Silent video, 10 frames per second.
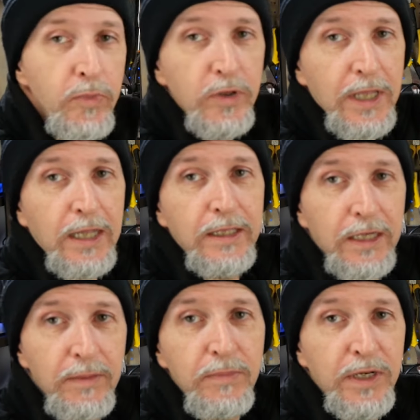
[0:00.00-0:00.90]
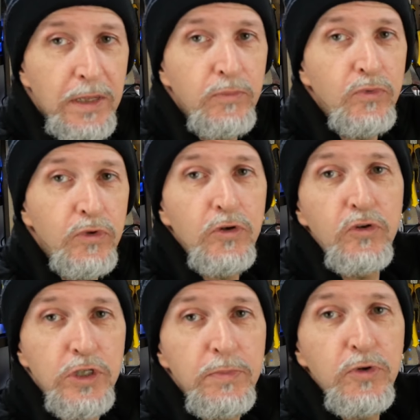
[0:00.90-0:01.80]
importante anche perché appunto
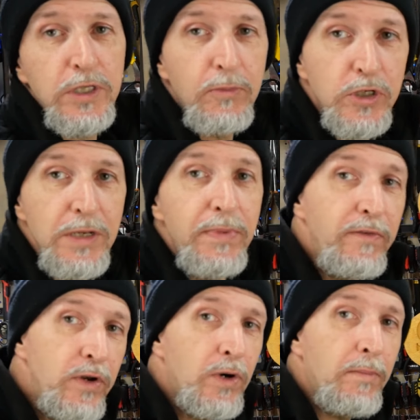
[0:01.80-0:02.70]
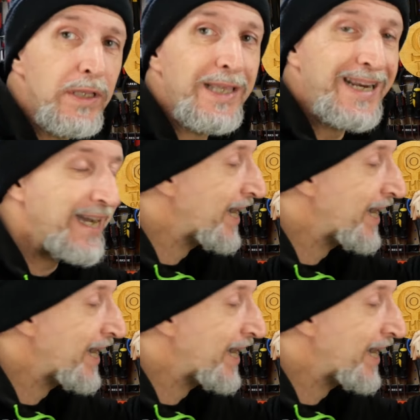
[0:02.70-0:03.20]
così possiamo sempre avere una batteria